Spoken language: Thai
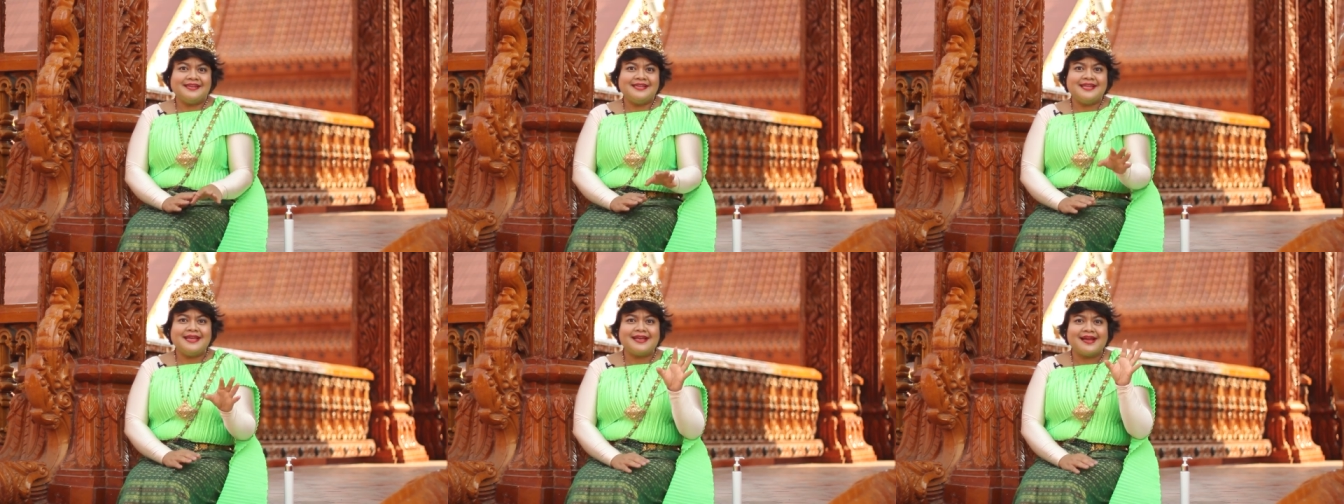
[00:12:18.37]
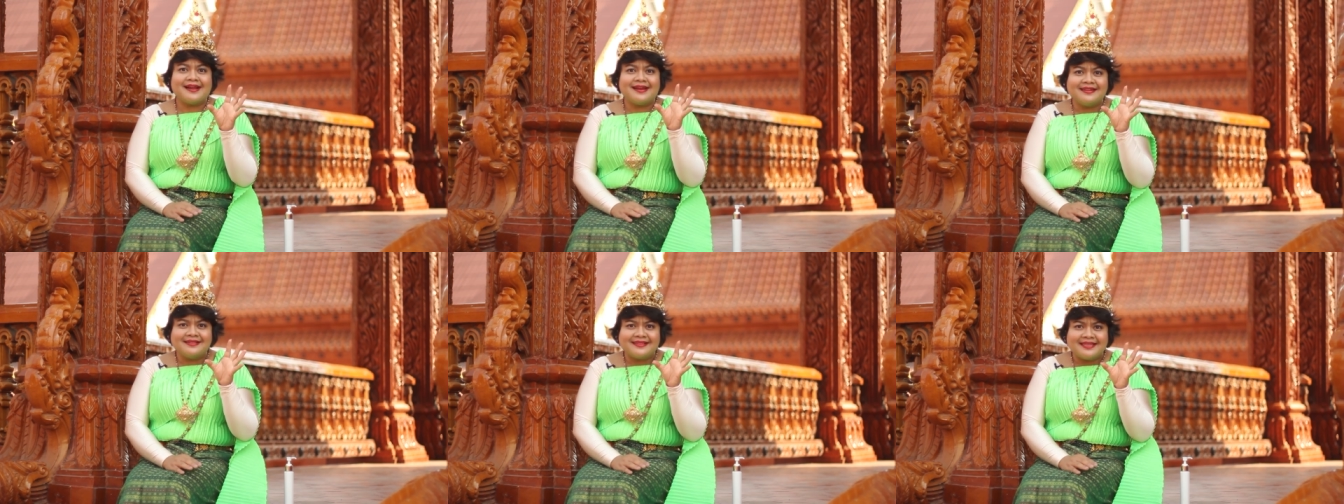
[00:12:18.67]
ที่
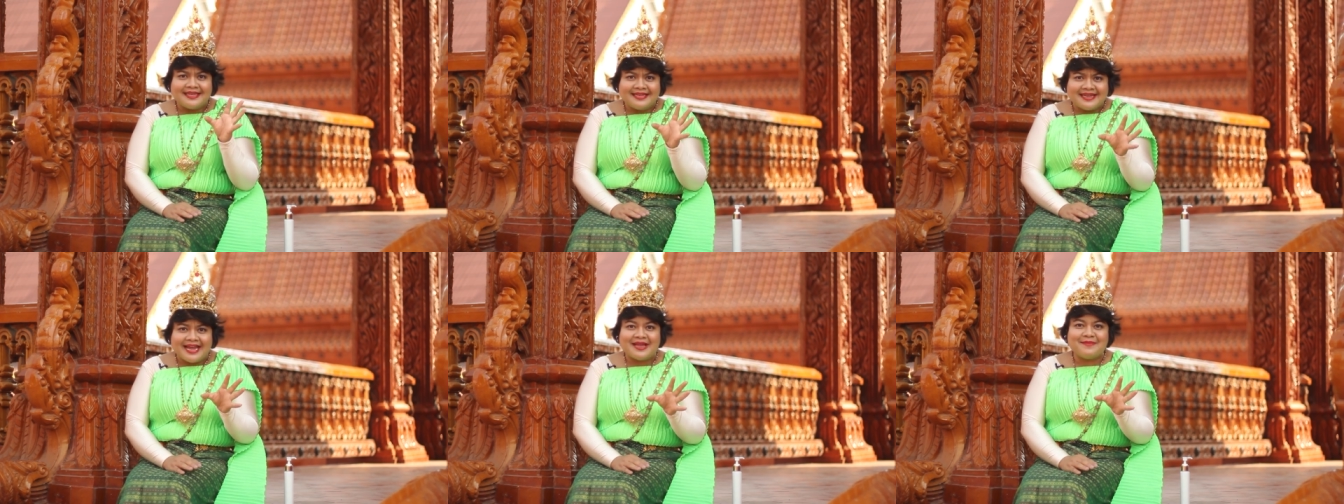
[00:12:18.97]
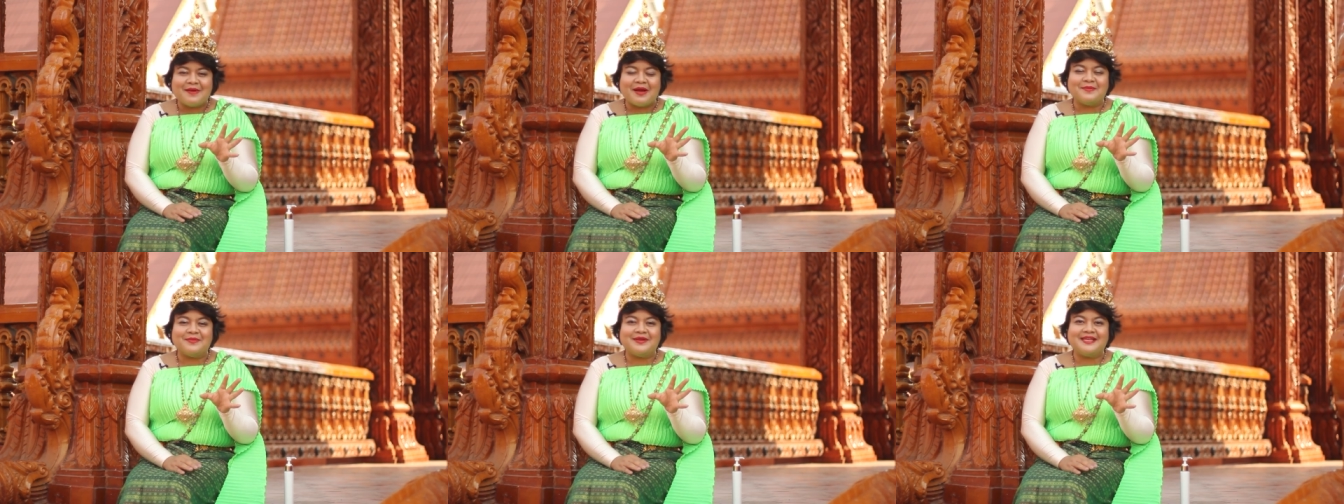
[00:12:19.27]
การันตีได้
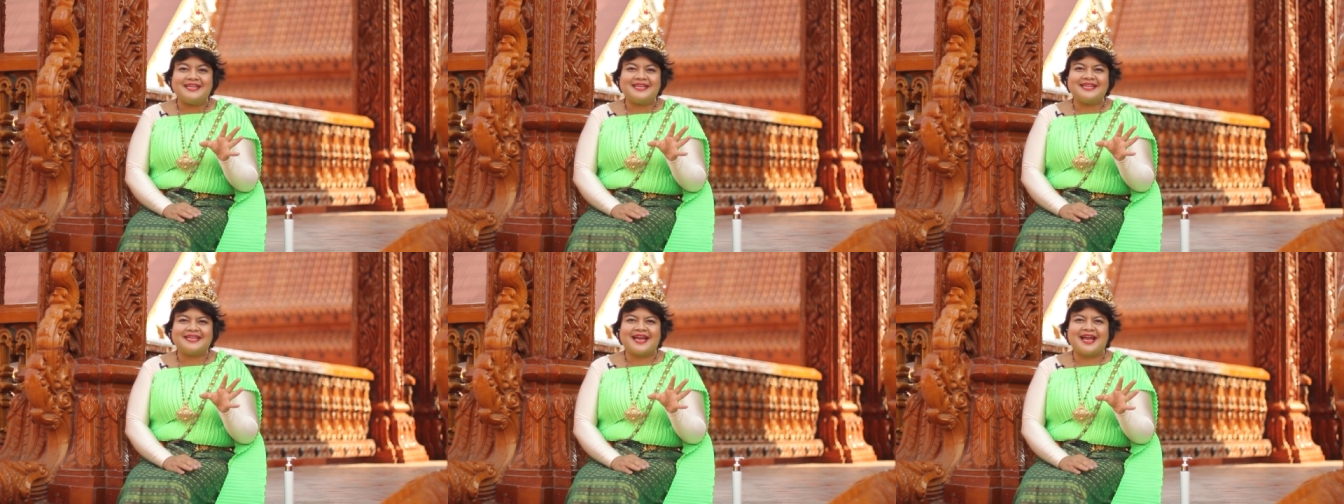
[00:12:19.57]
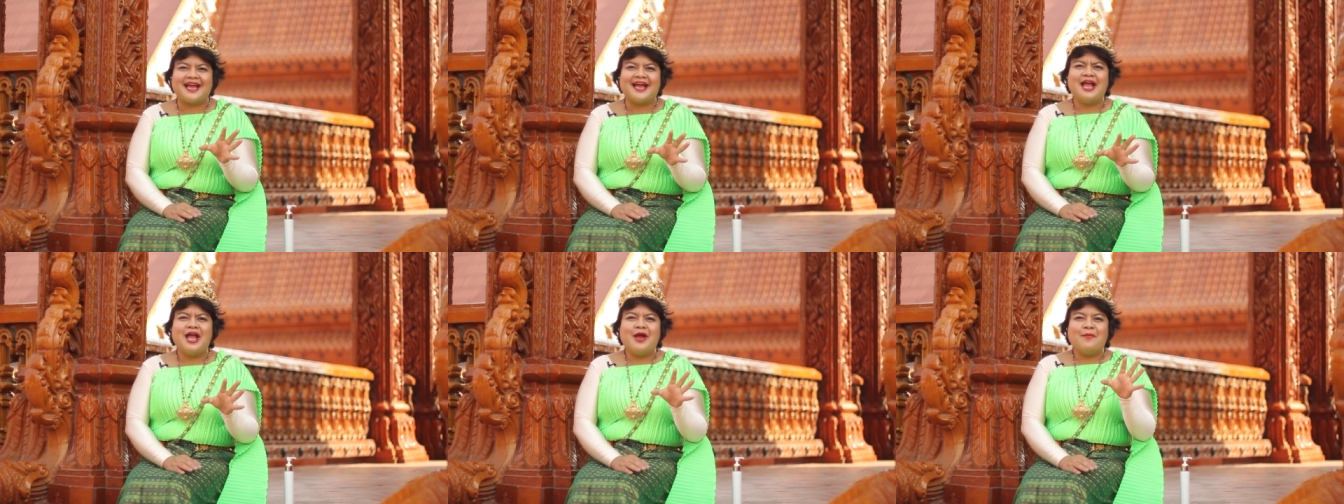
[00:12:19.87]
แบบนี้นะ
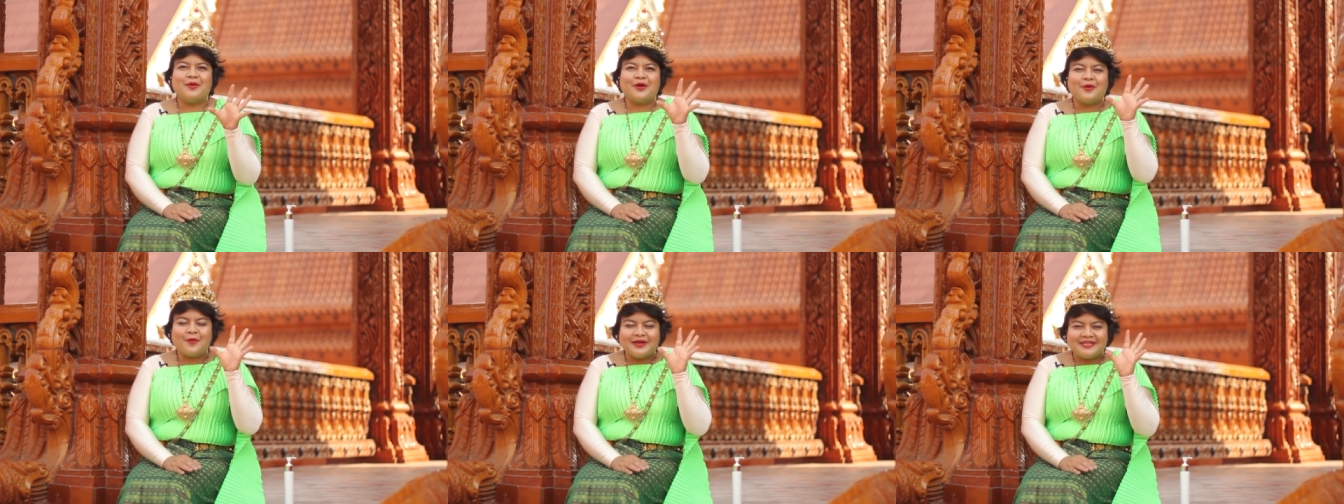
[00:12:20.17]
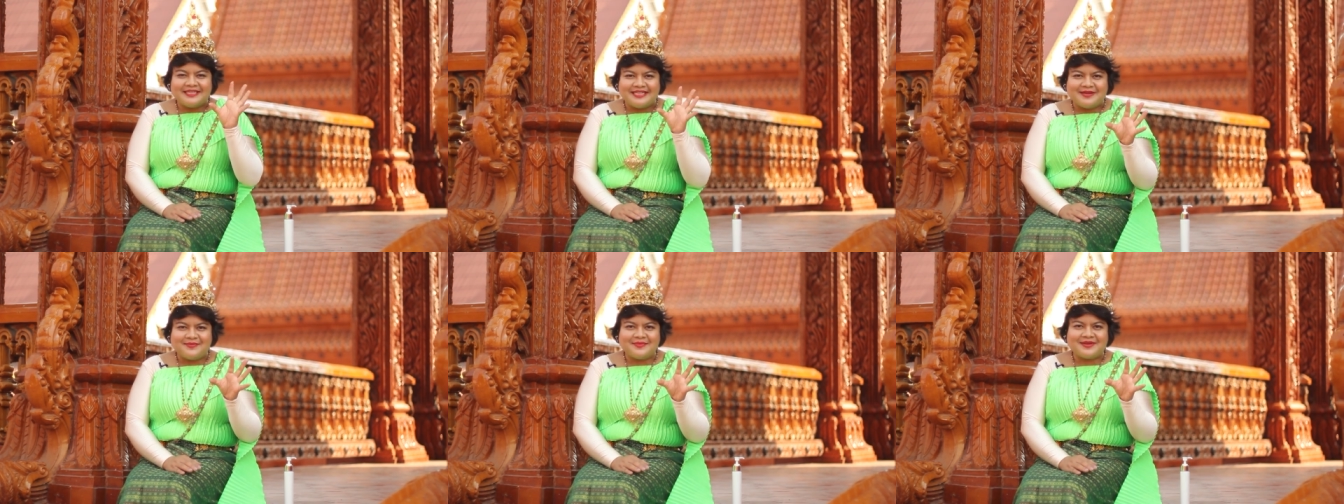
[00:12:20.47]
คะ เพราะว่า
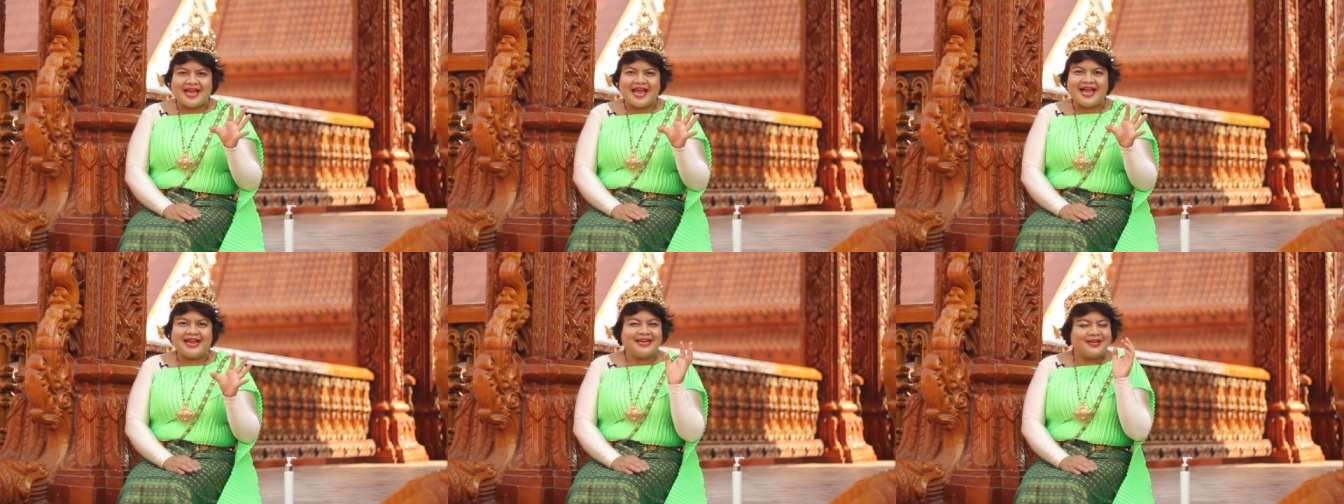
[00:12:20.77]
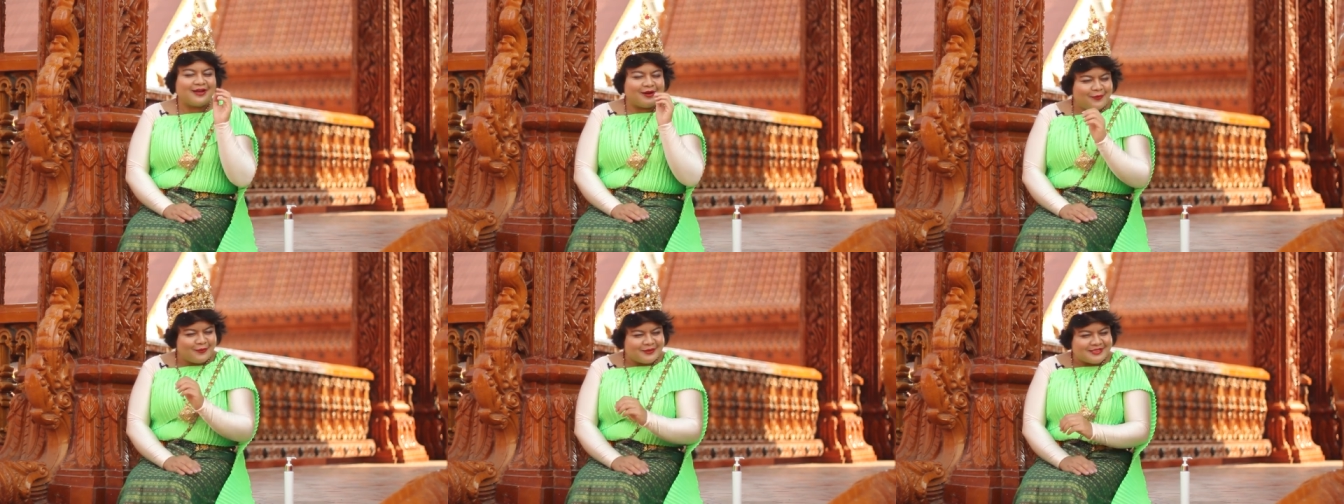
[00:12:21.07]
ทีมงาน
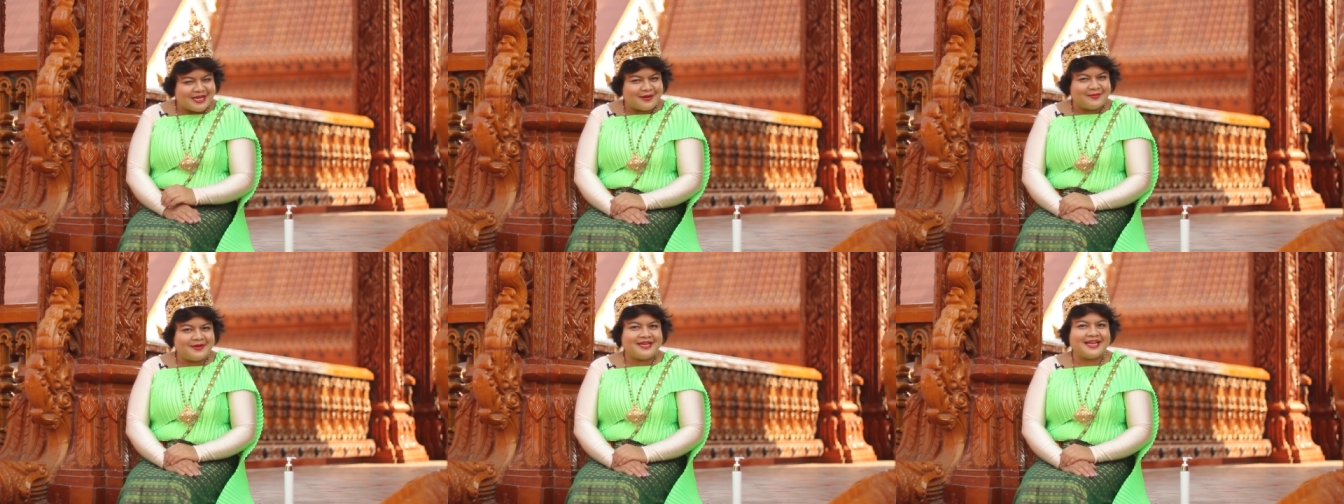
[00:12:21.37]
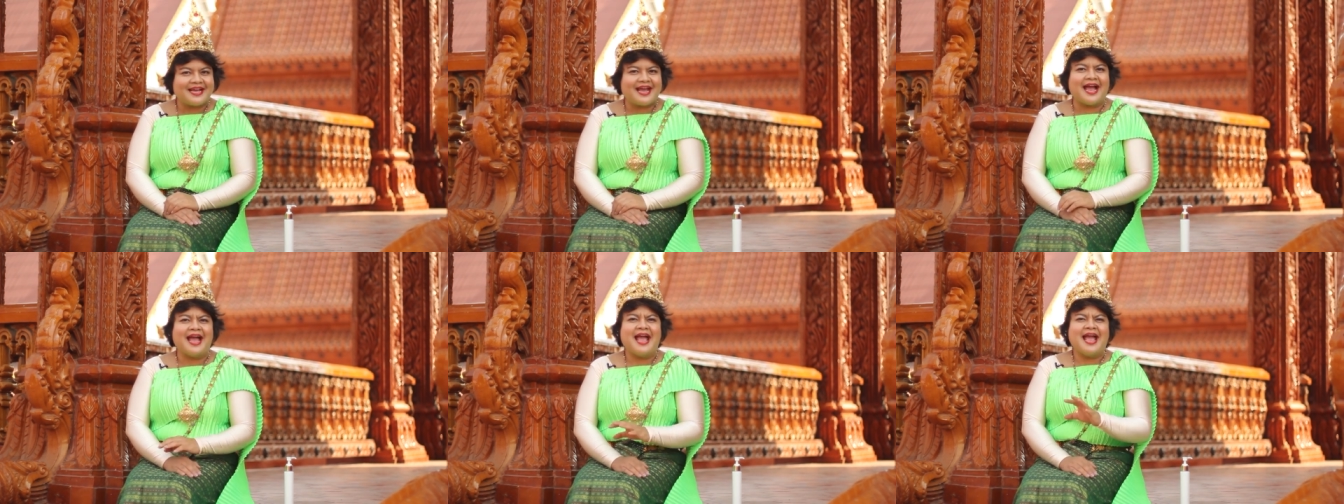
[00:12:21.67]
และก็ลูกเจียวนี่
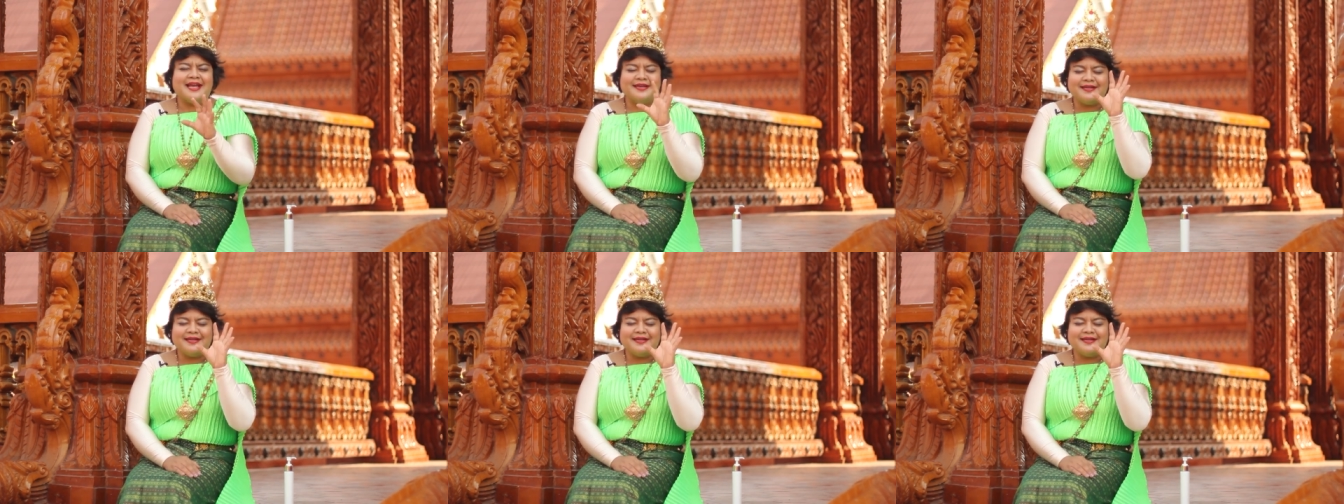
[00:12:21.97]
นะคะ